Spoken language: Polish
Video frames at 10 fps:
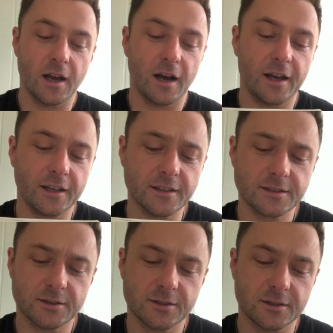A jak
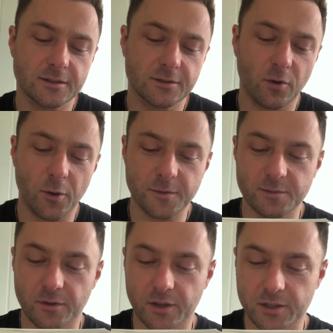jest z Twoim
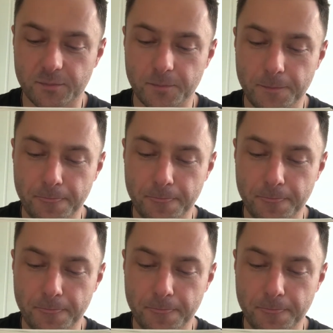zbawieniem?